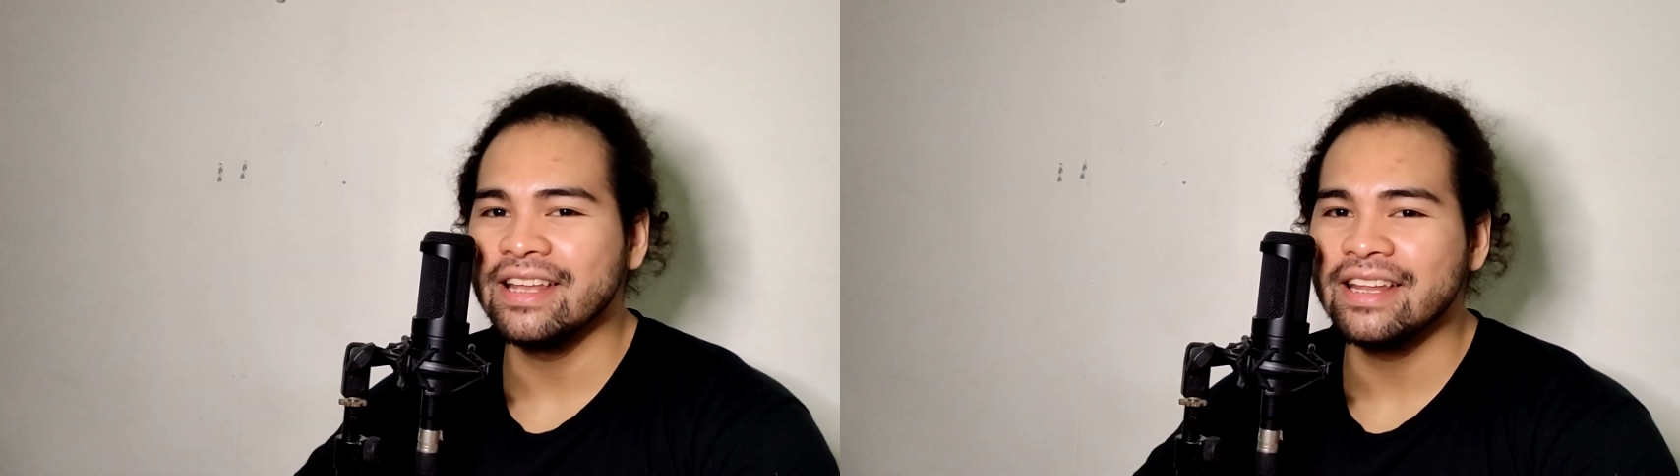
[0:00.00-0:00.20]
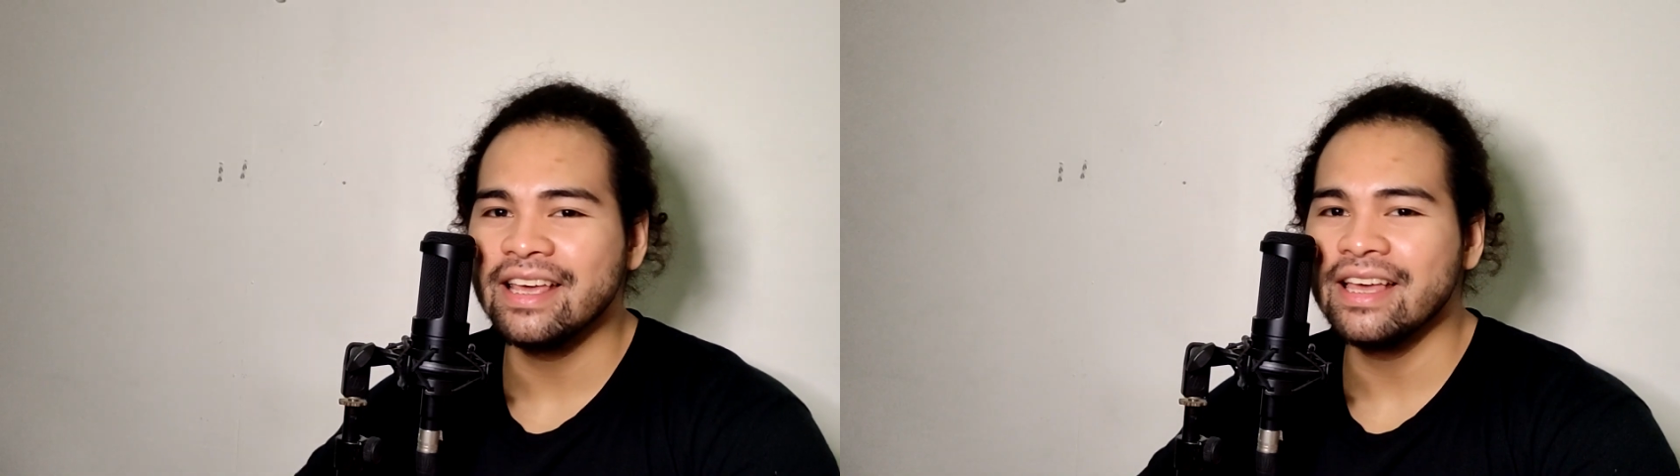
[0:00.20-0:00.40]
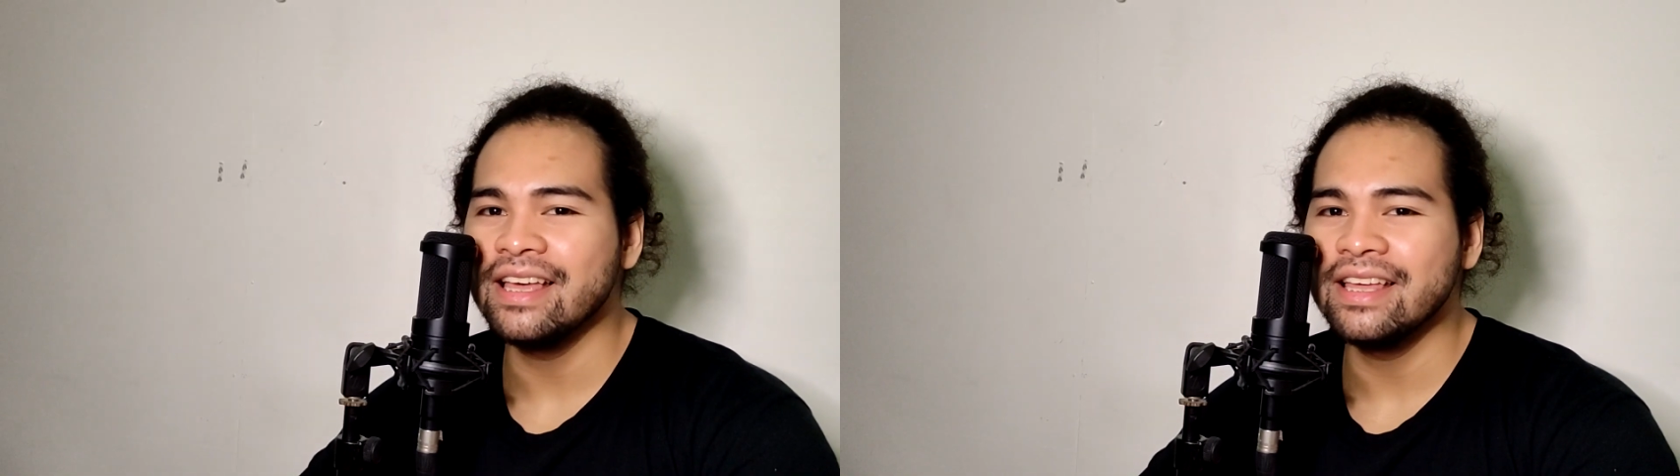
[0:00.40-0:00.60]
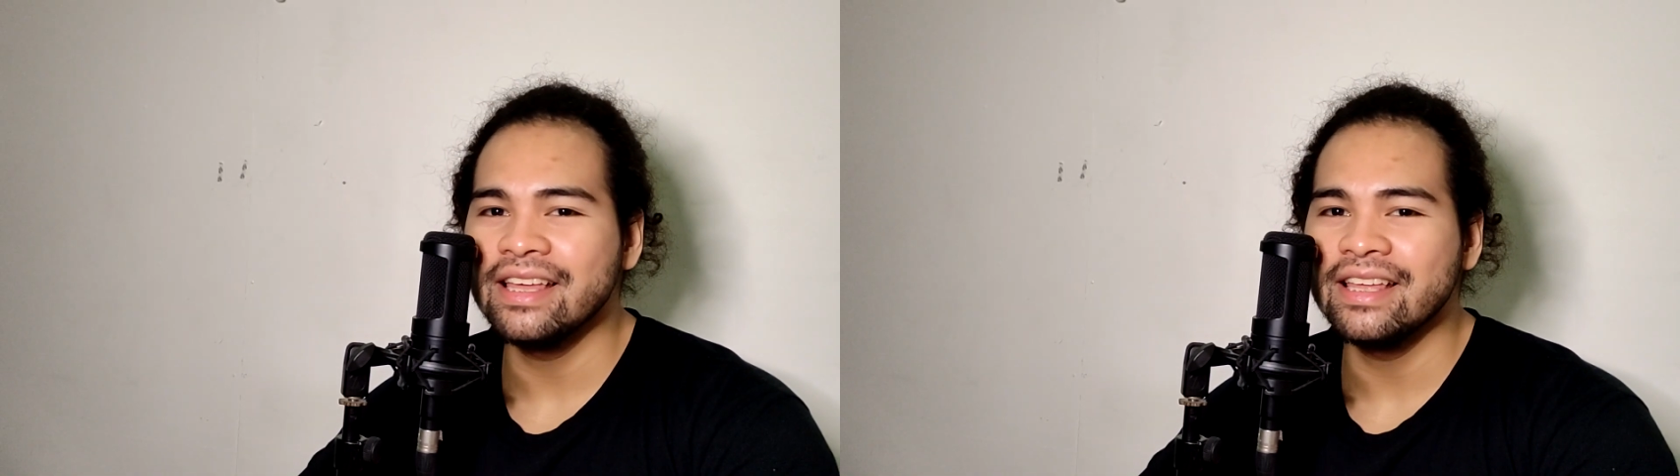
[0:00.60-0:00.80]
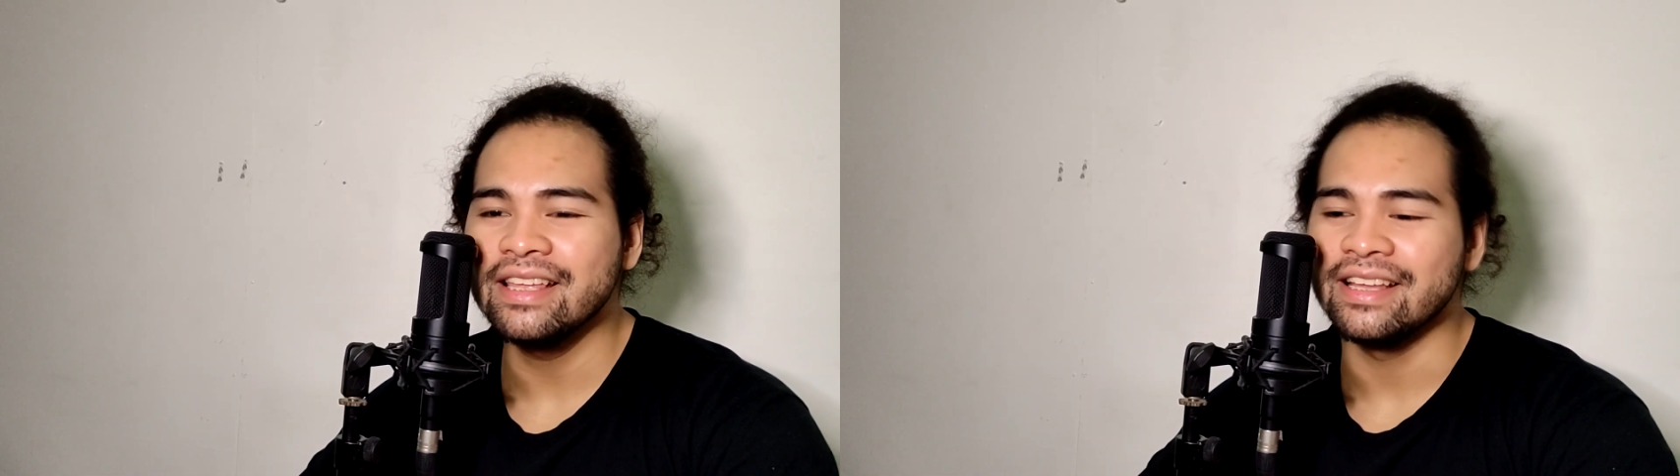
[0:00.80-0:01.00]
na na
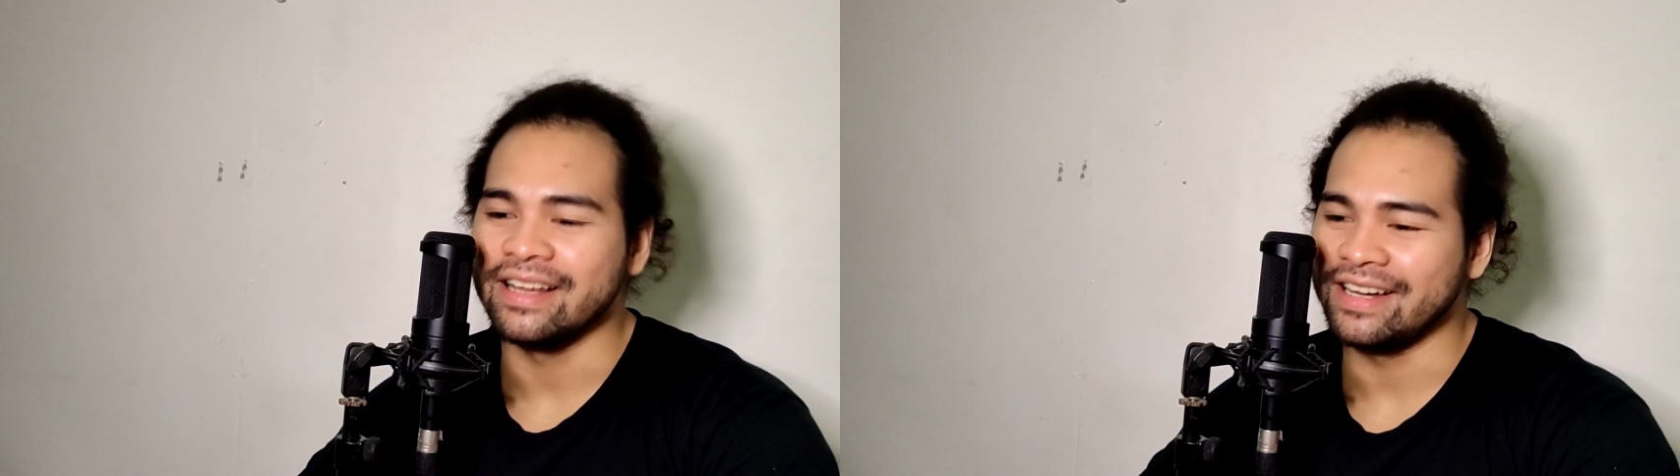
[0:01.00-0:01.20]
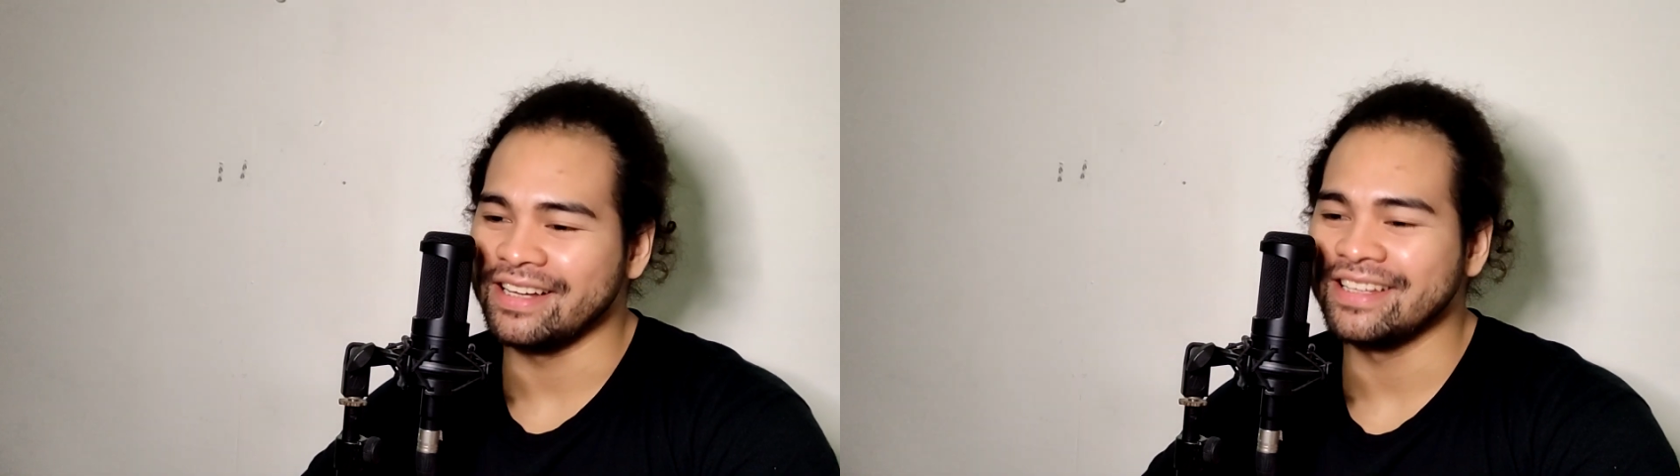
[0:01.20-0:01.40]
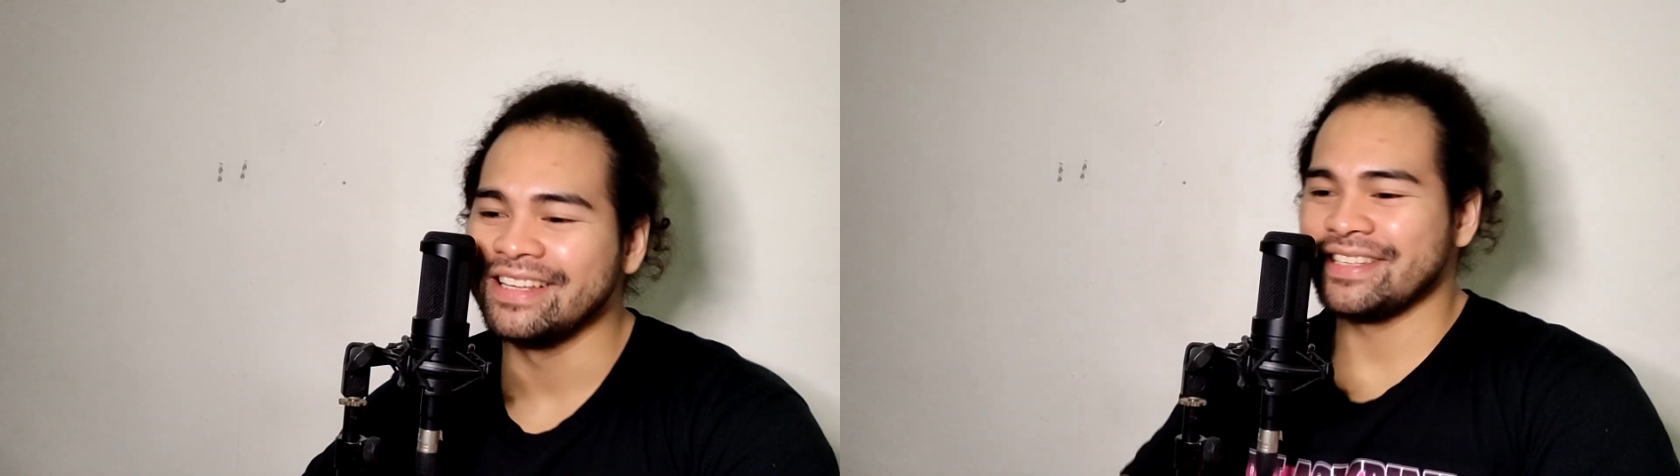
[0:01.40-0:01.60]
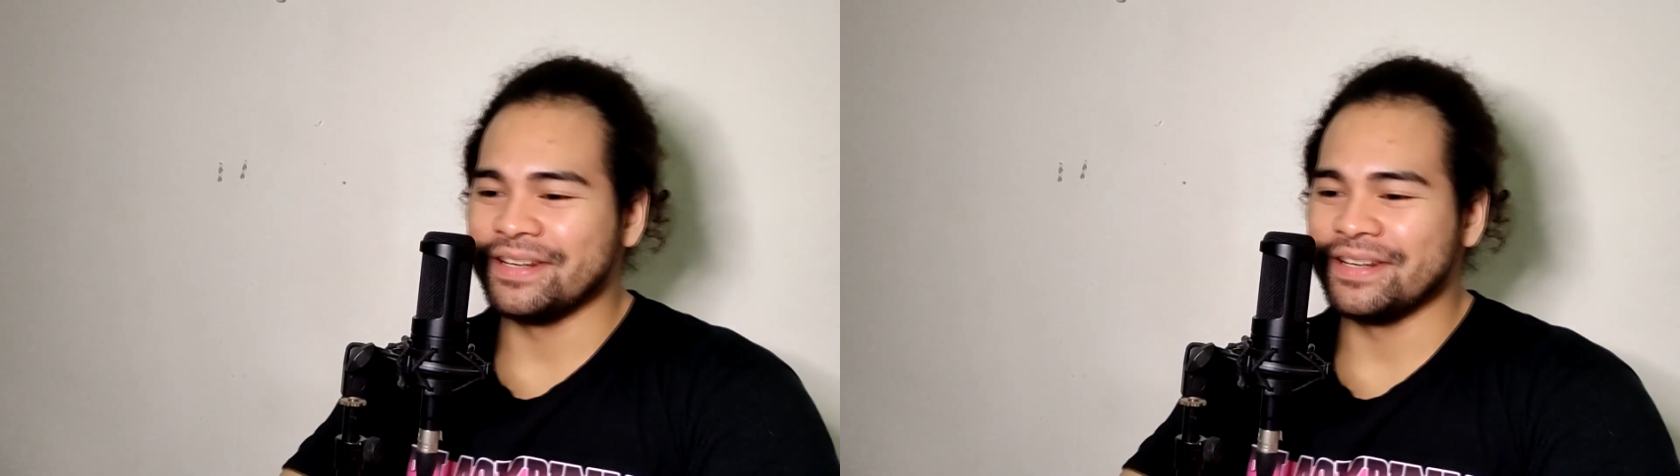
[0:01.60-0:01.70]
Ah.